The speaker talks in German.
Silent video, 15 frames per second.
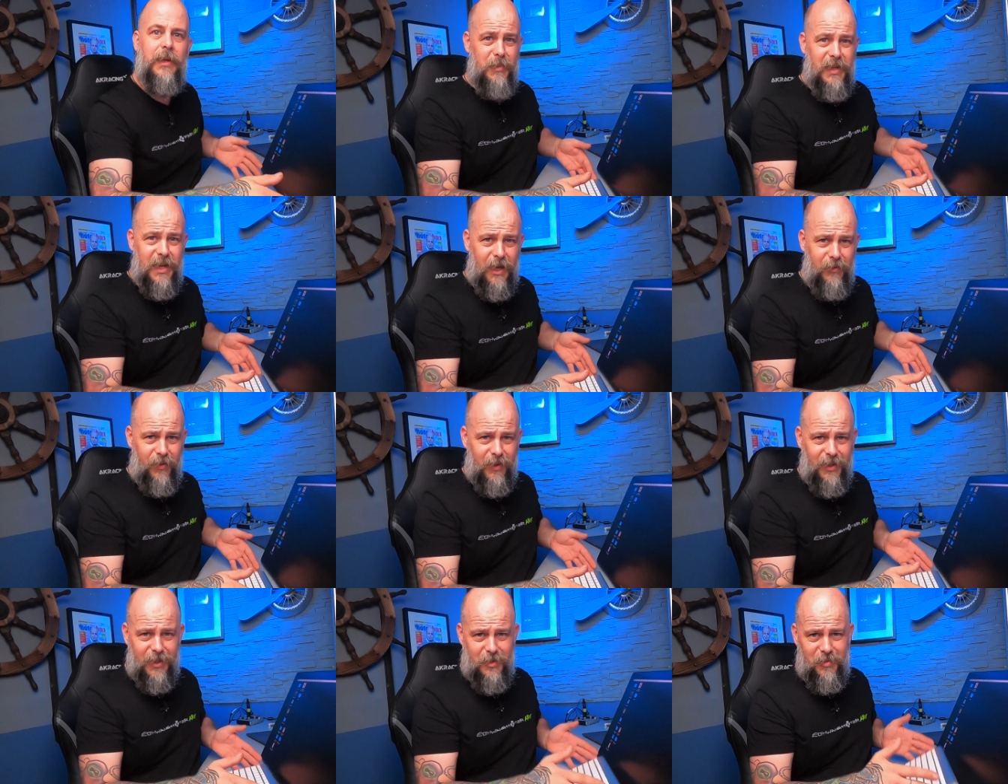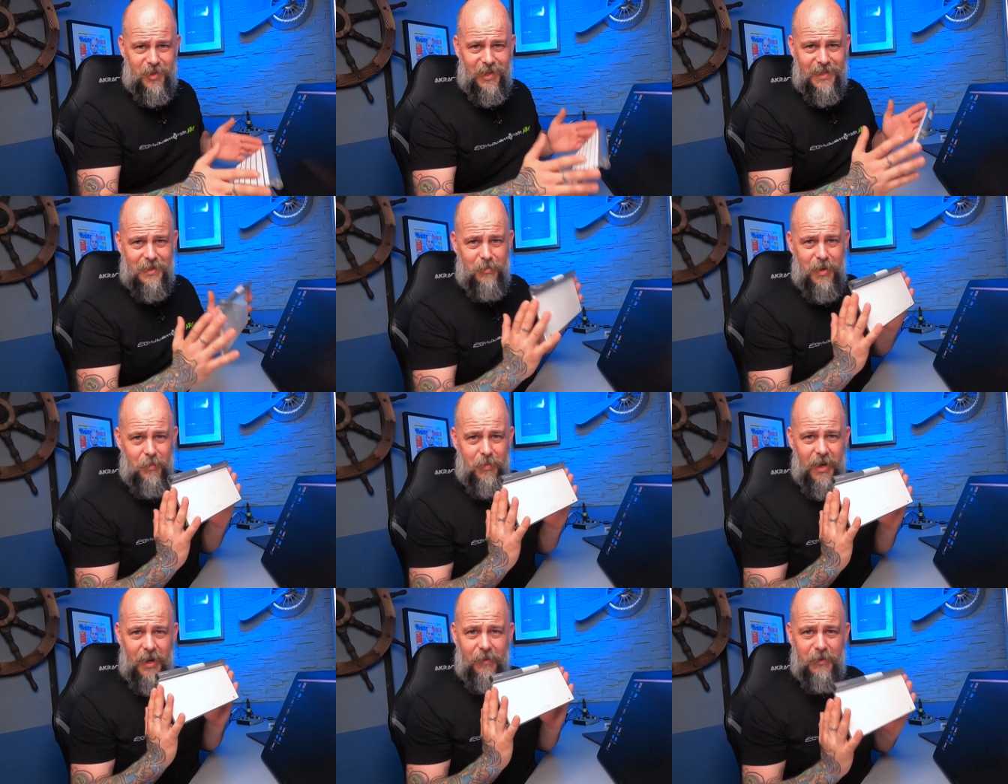Im Idealfall kann ich meine ganze
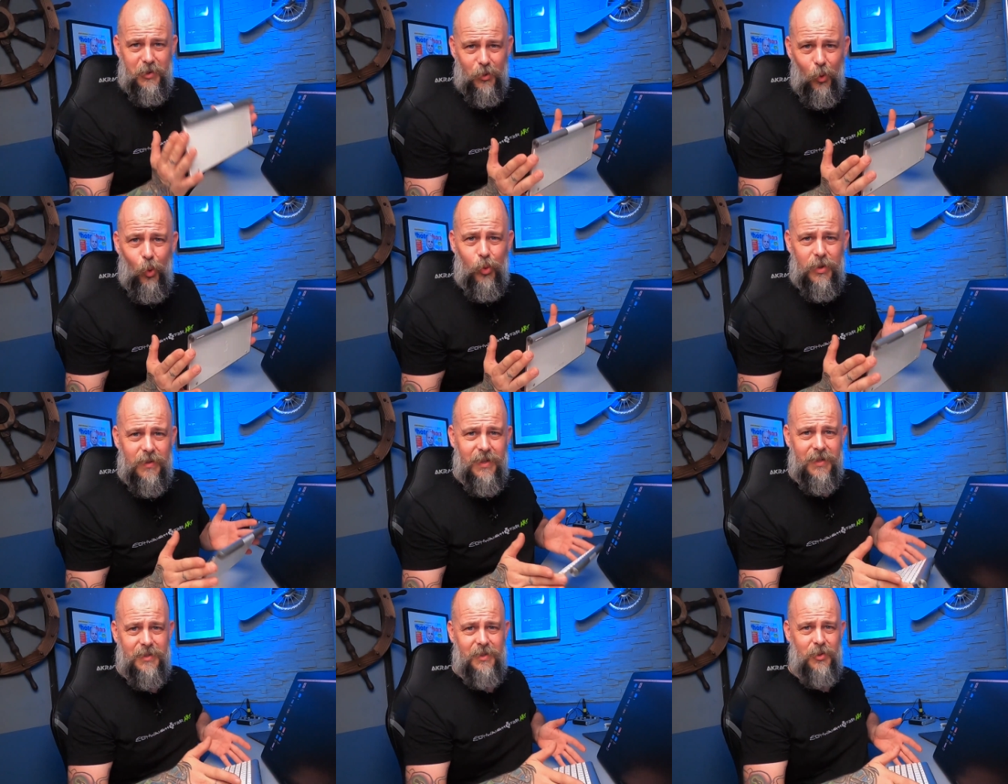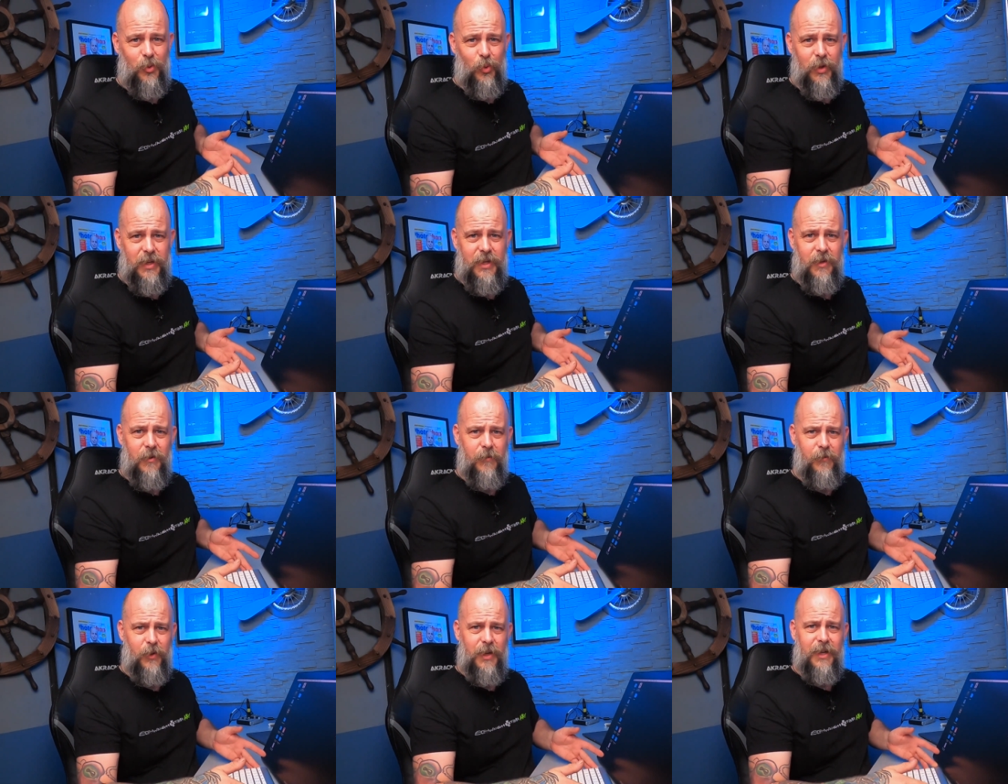Bildbearbeitung ohne Tastatur hier
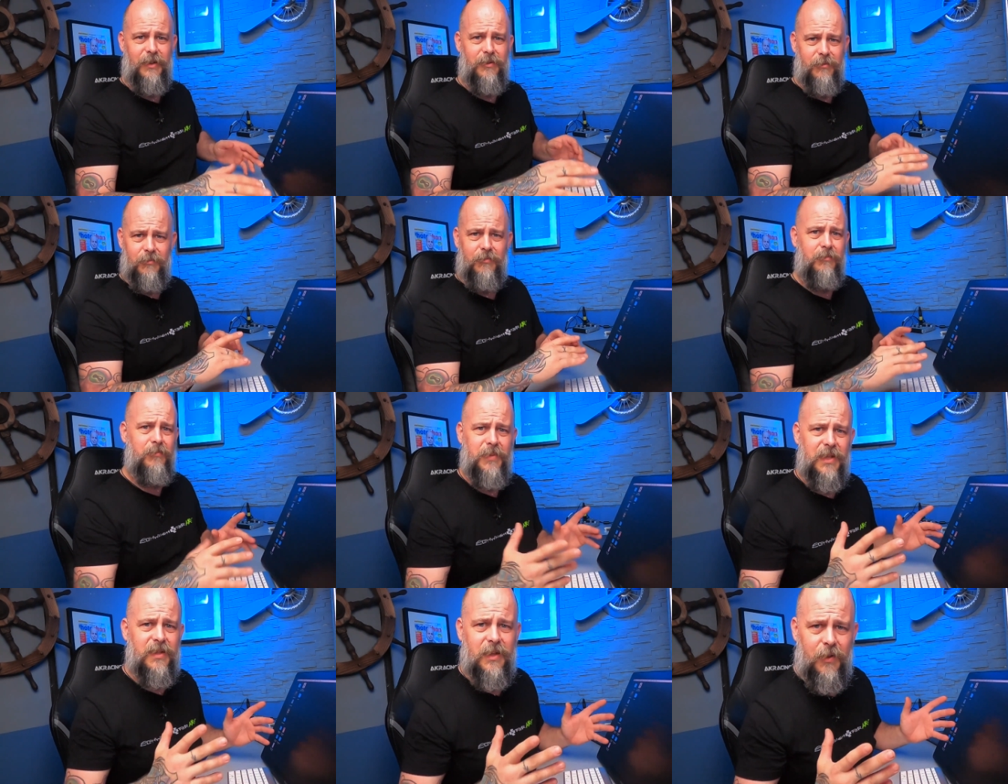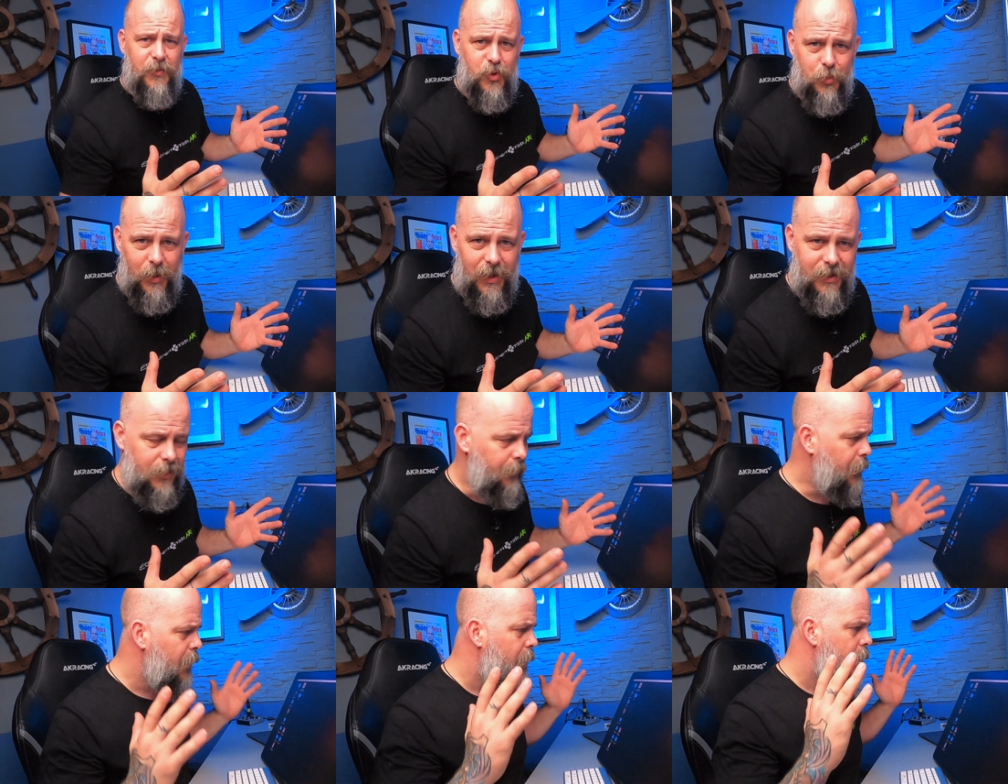vollenden, bis auf
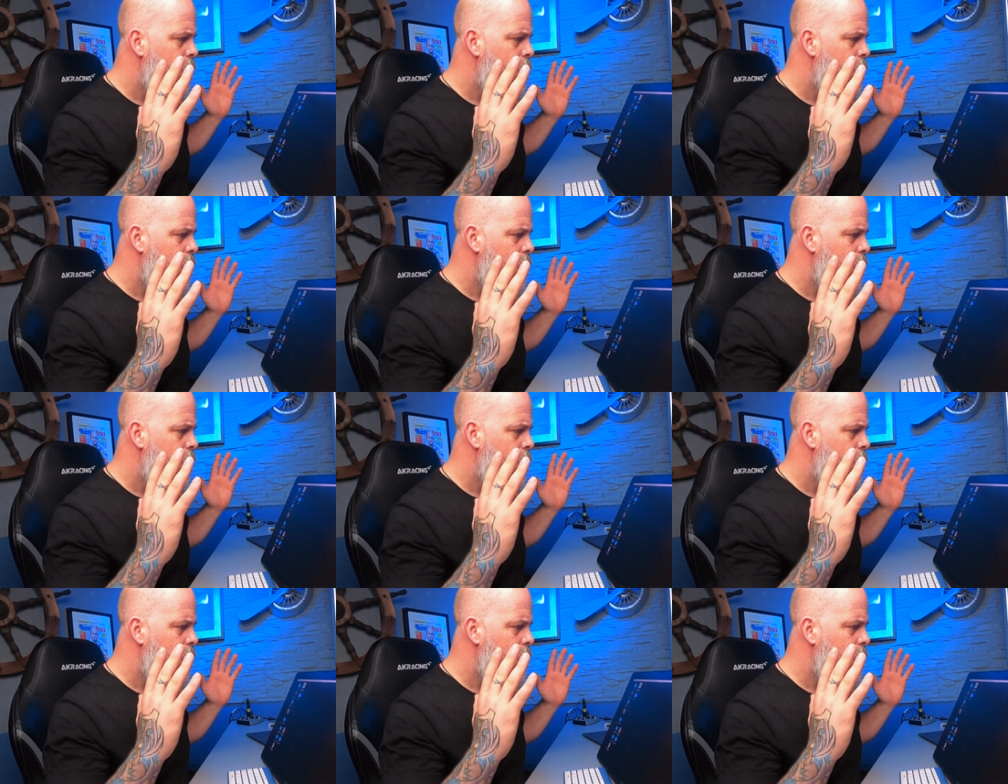Speichern.